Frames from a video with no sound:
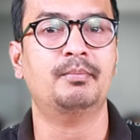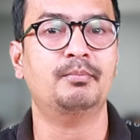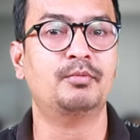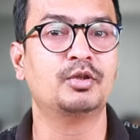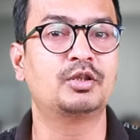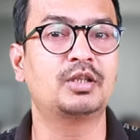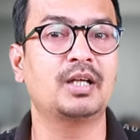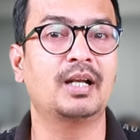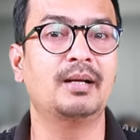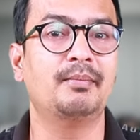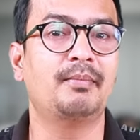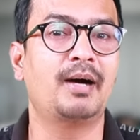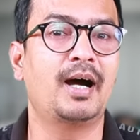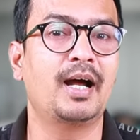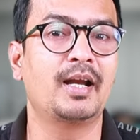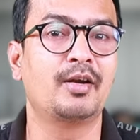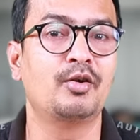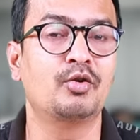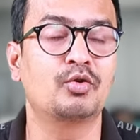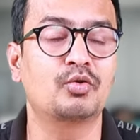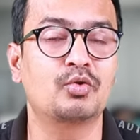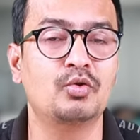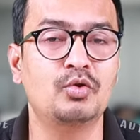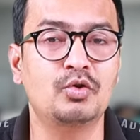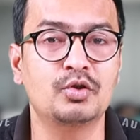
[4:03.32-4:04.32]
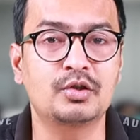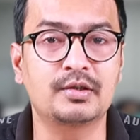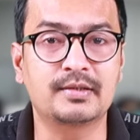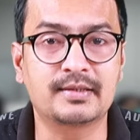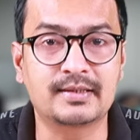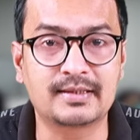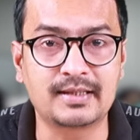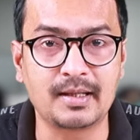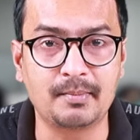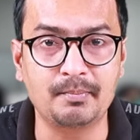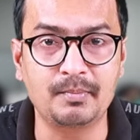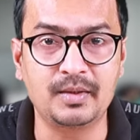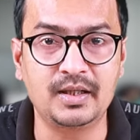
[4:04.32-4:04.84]
मुसलमानों को
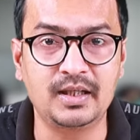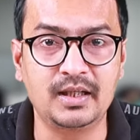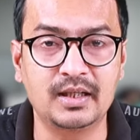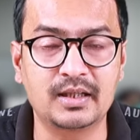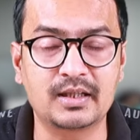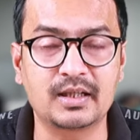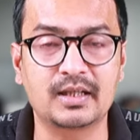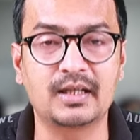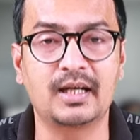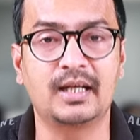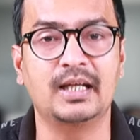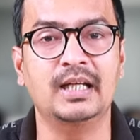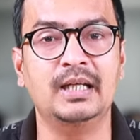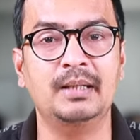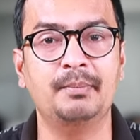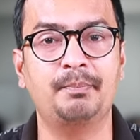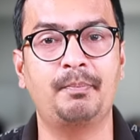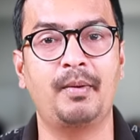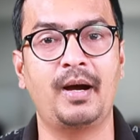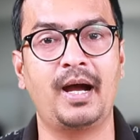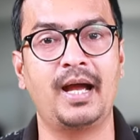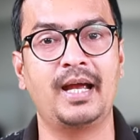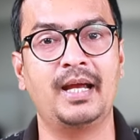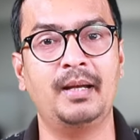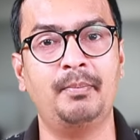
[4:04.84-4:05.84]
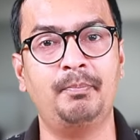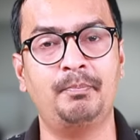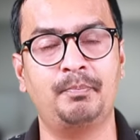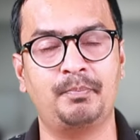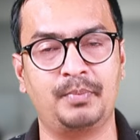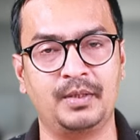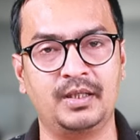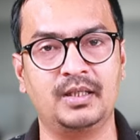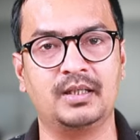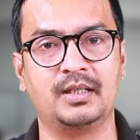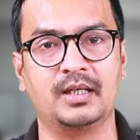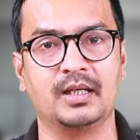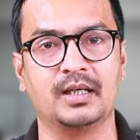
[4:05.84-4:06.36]
समेट नहीं पाए
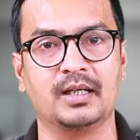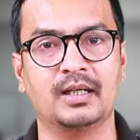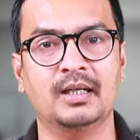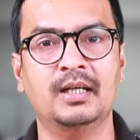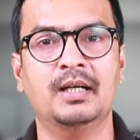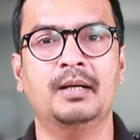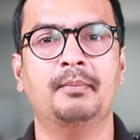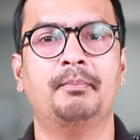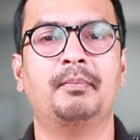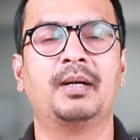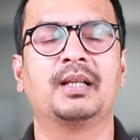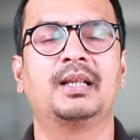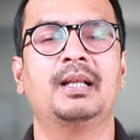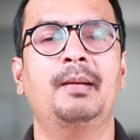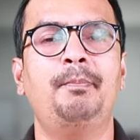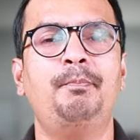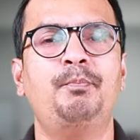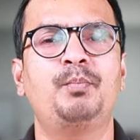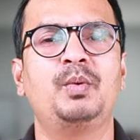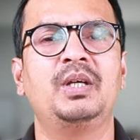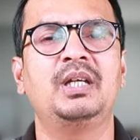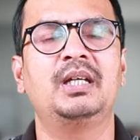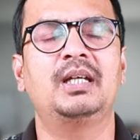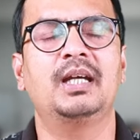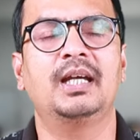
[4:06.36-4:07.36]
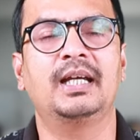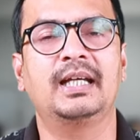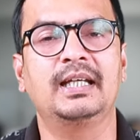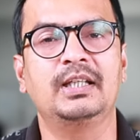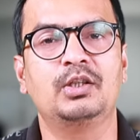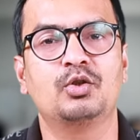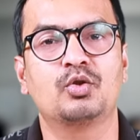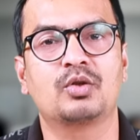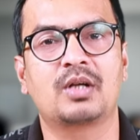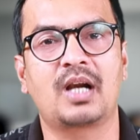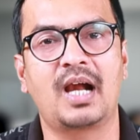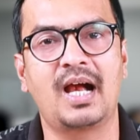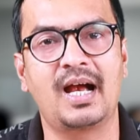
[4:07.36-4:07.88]
पीके मतलब पीके की
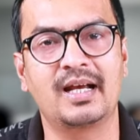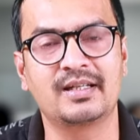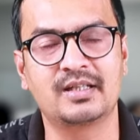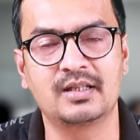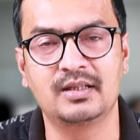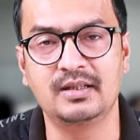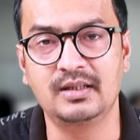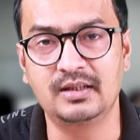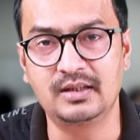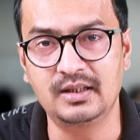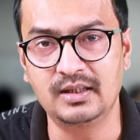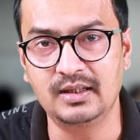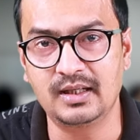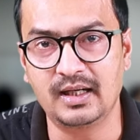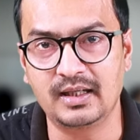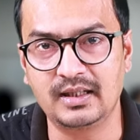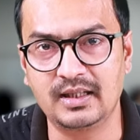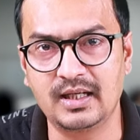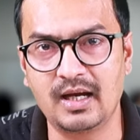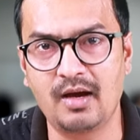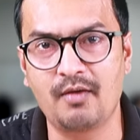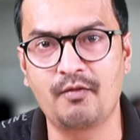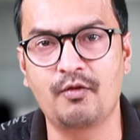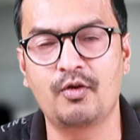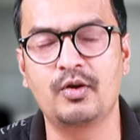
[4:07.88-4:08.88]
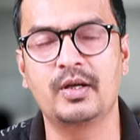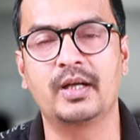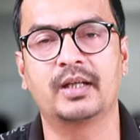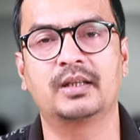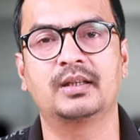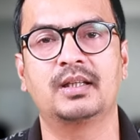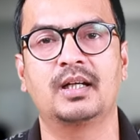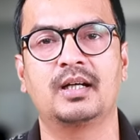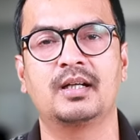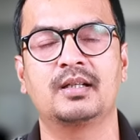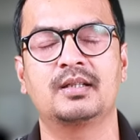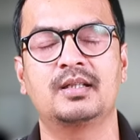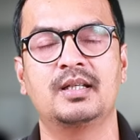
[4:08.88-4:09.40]
जो राजनीति रही है वो
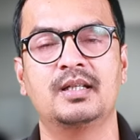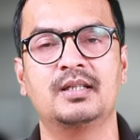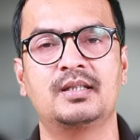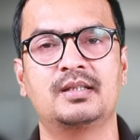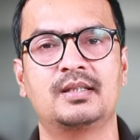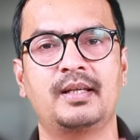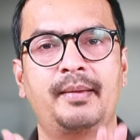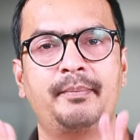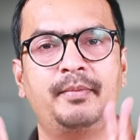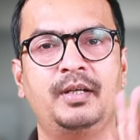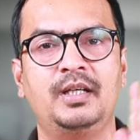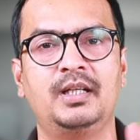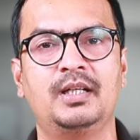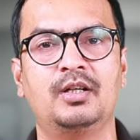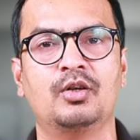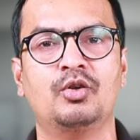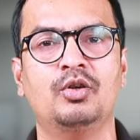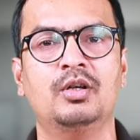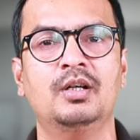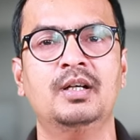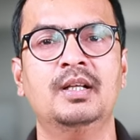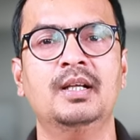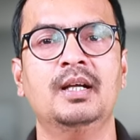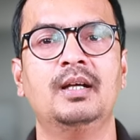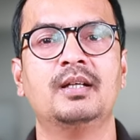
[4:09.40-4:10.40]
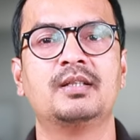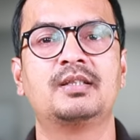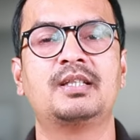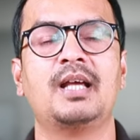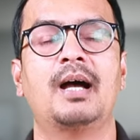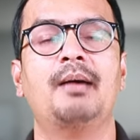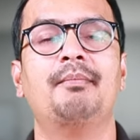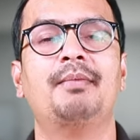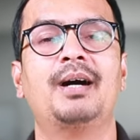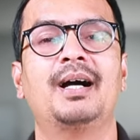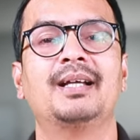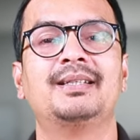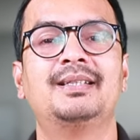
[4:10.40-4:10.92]
एक तरह से सभी को
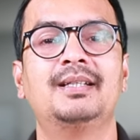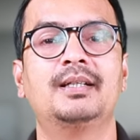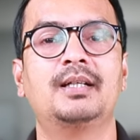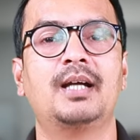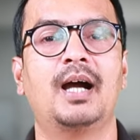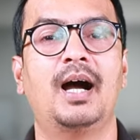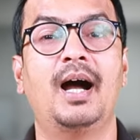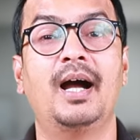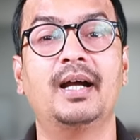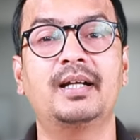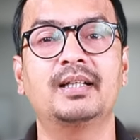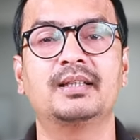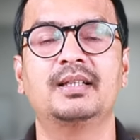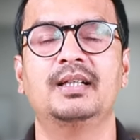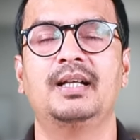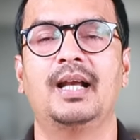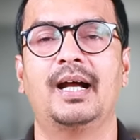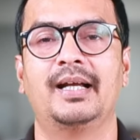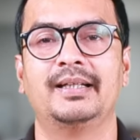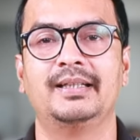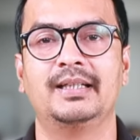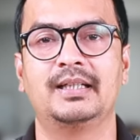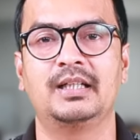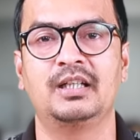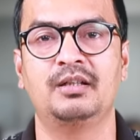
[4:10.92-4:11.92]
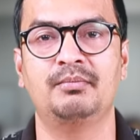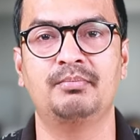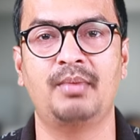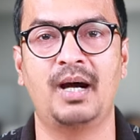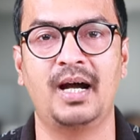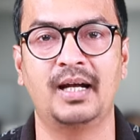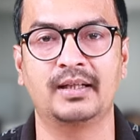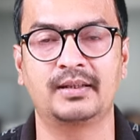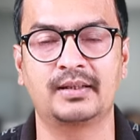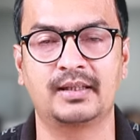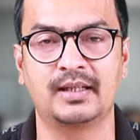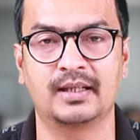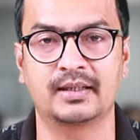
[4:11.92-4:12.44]
सामाजिक हक दिलाने की
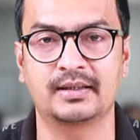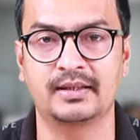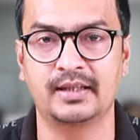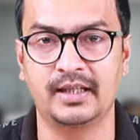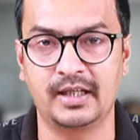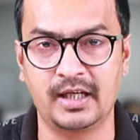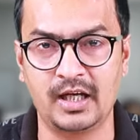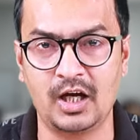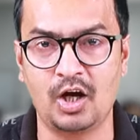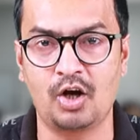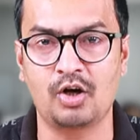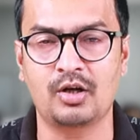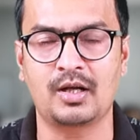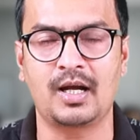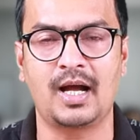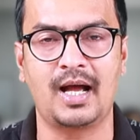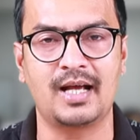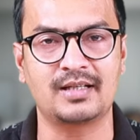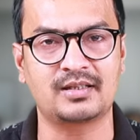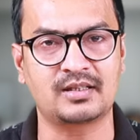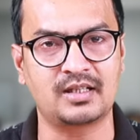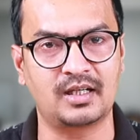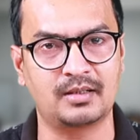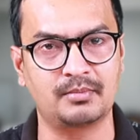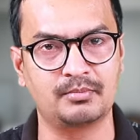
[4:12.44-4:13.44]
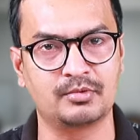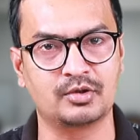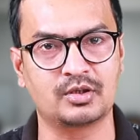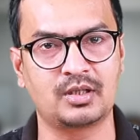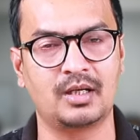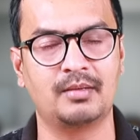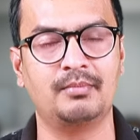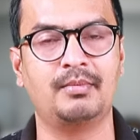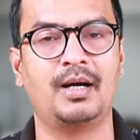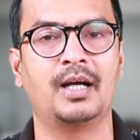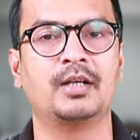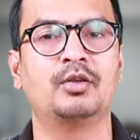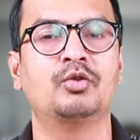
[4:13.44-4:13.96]
बात करते हैं और खासकर
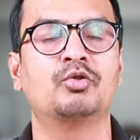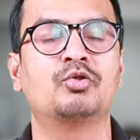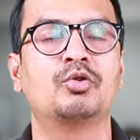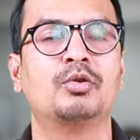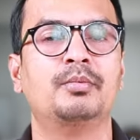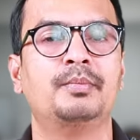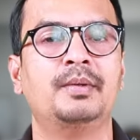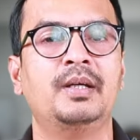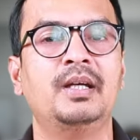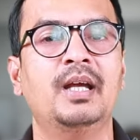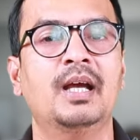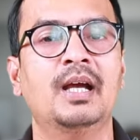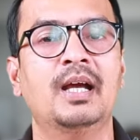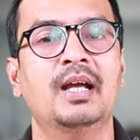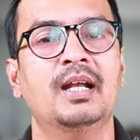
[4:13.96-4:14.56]
मुसलमानों को भी